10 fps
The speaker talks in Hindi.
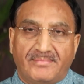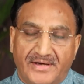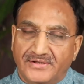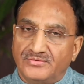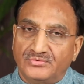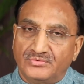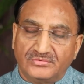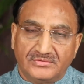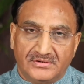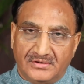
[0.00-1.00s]
आभारी
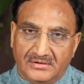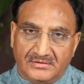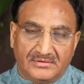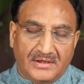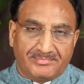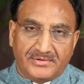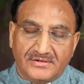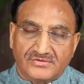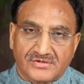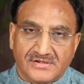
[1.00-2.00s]
हूँ
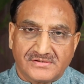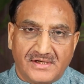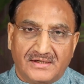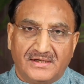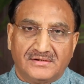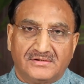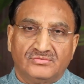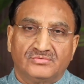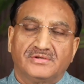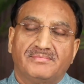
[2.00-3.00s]
आपकी संस्था का
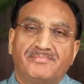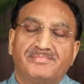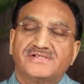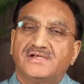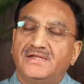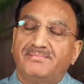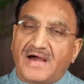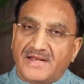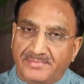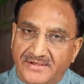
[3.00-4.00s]
क्योंकि मैं पिछली
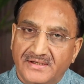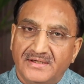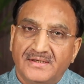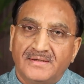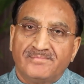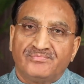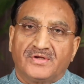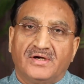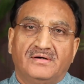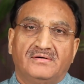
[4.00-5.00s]
बार भी
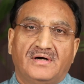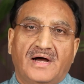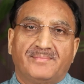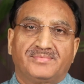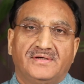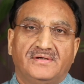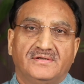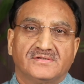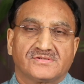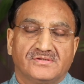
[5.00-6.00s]
आपके
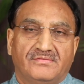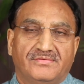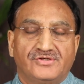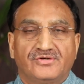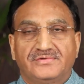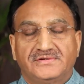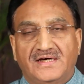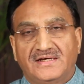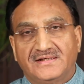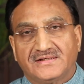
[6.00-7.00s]
इस
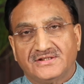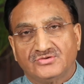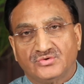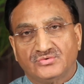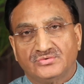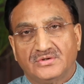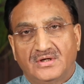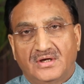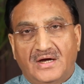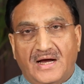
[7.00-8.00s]
विश्वविद्यालय के जो
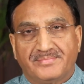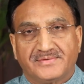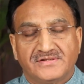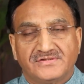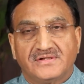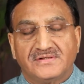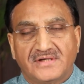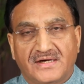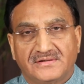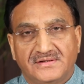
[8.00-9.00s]
आपकी जन
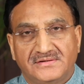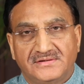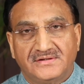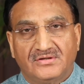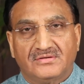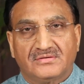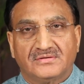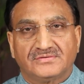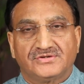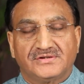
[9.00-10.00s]
जागृति
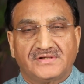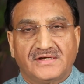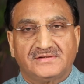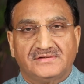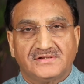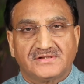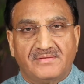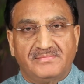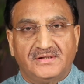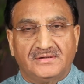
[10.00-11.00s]
और शिक्षा की
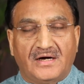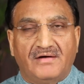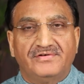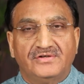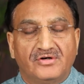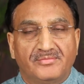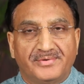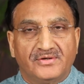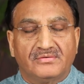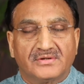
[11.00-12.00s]
दिशा में अभिनव
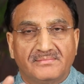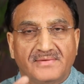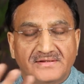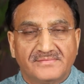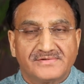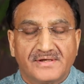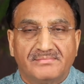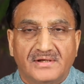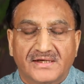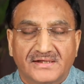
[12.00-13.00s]
प्रयोग के माध्यम से
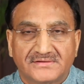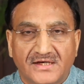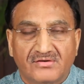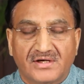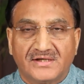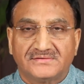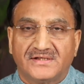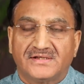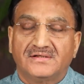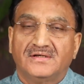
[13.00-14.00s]
अब लगातार
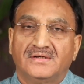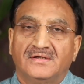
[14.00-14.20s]
लगातार